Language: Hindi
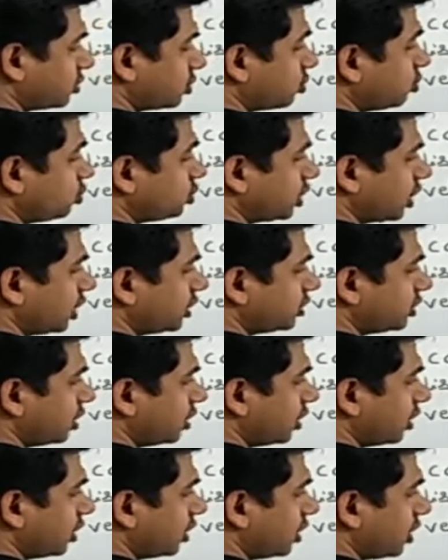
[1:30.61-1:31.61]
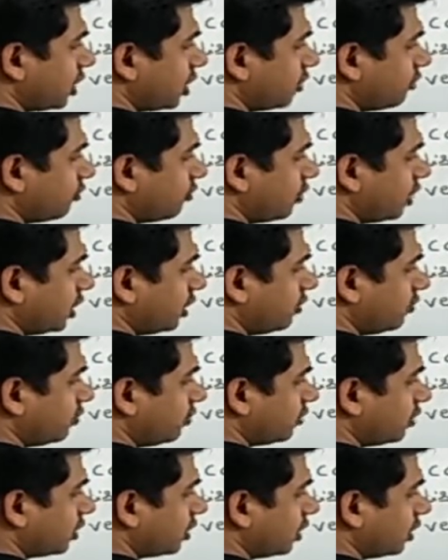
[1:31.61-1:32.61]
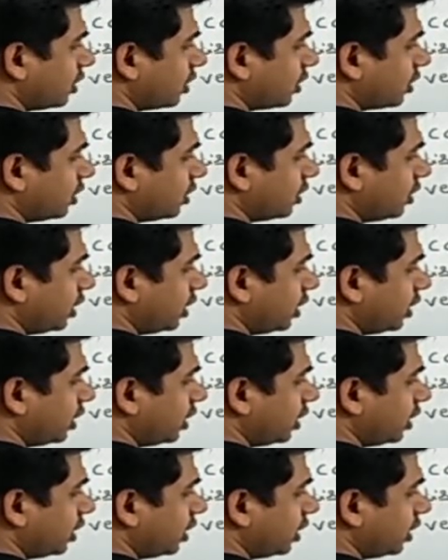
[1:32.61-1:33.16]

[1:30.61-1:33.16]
टू से कैंसिल करेंगे आएगा फाइव ये आएगा